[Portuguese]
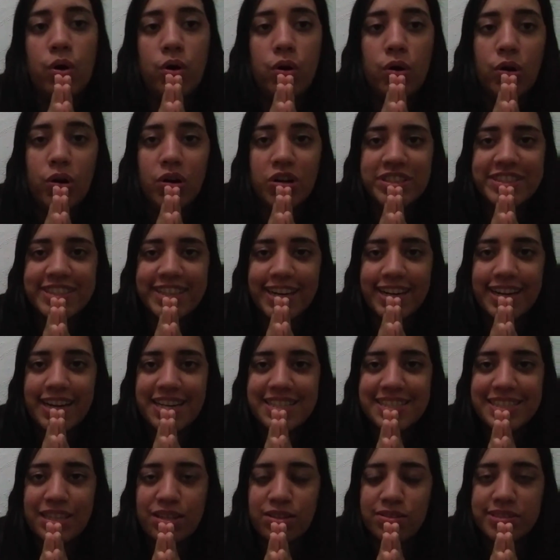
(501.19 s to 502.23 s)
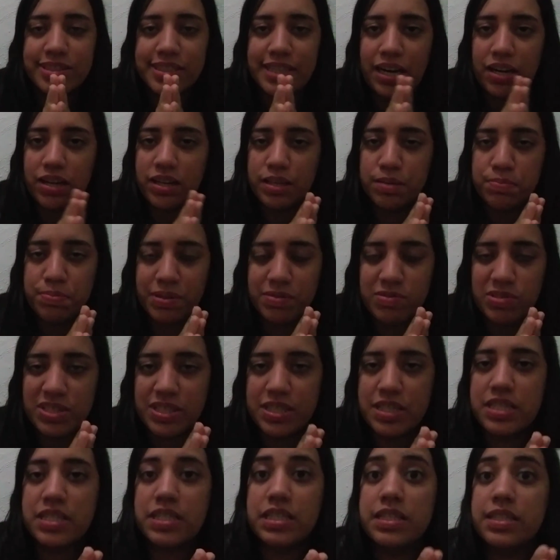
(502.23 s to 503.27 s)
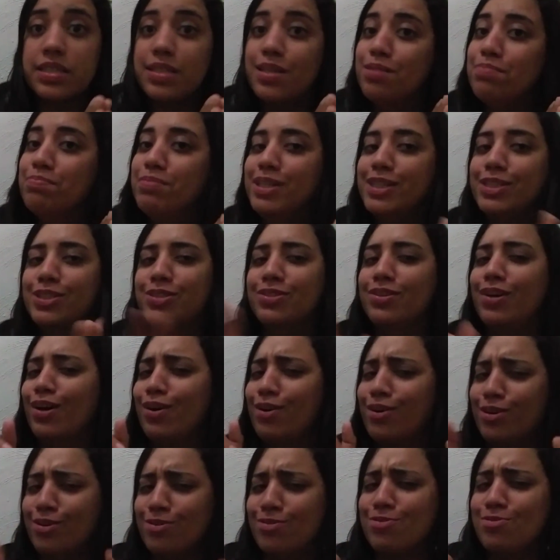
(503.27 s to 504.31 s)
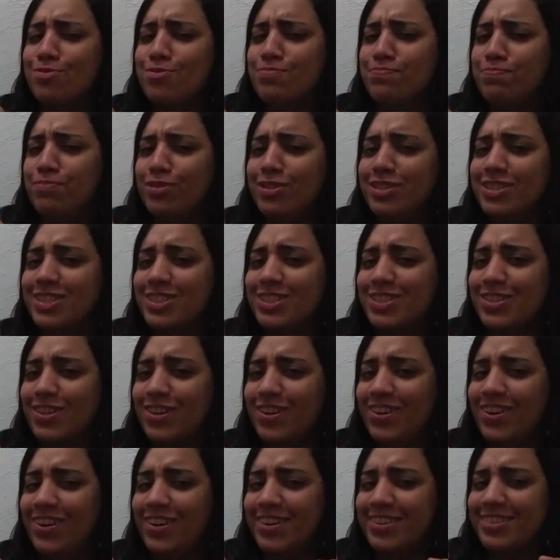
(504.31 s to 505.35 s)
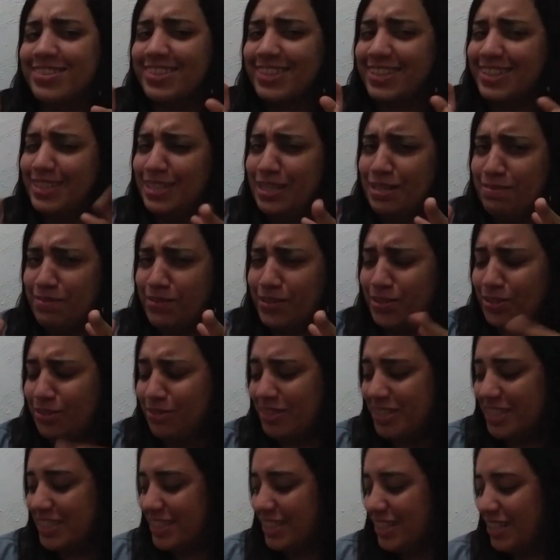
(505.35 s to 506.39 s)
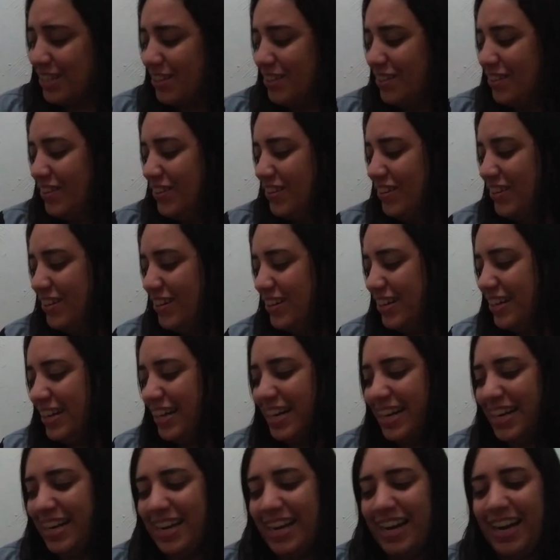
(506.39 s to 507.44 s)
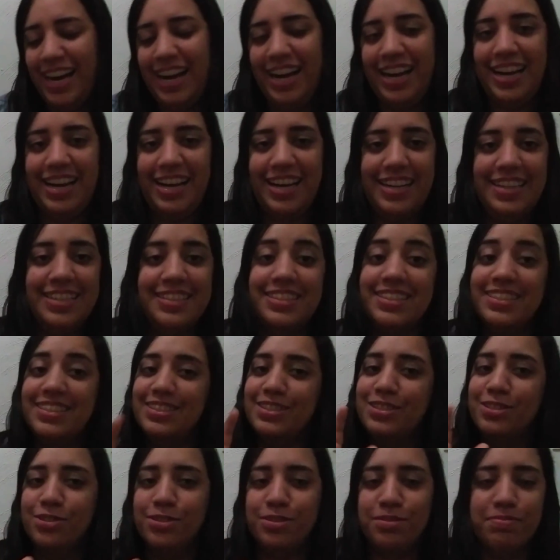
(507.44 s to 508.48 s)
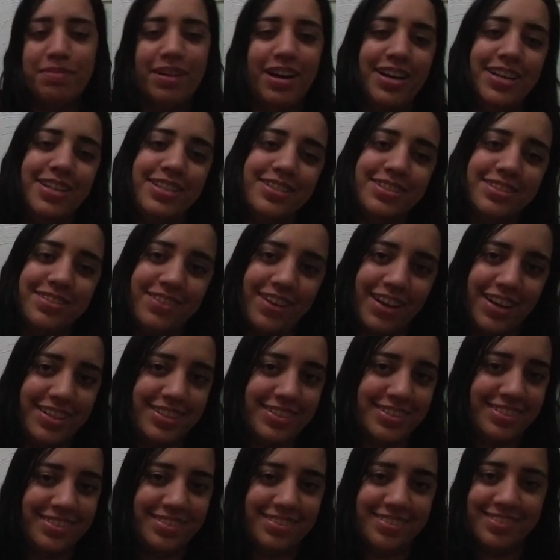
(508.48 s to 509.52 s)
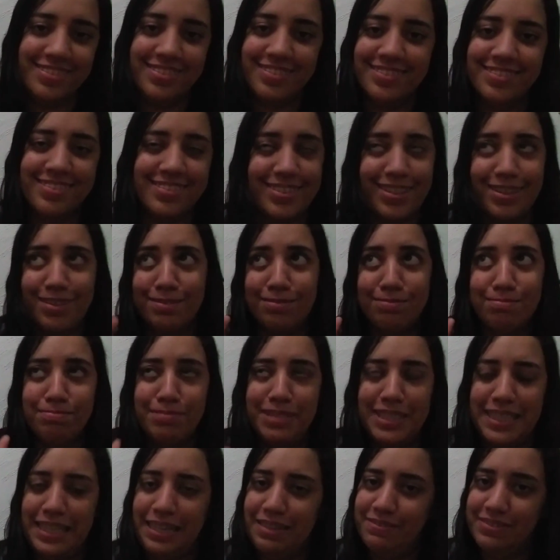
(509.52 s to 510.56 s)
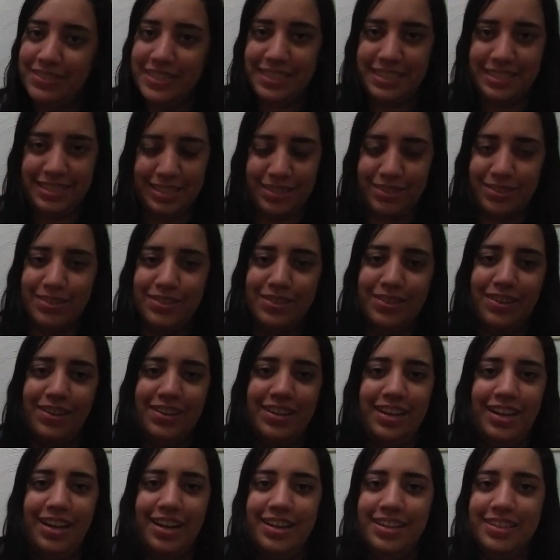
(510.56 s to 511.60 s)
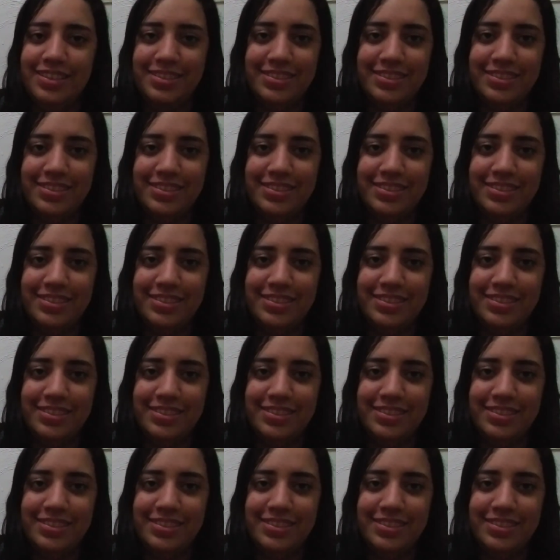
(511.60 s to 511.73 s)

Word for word: Outra casa que eu trago aqui pra vocês, que também estou agora com cupom de desconto, que demorou, mas chegou, é Júlio Barreiros vai ter um mini AVC quando olhar.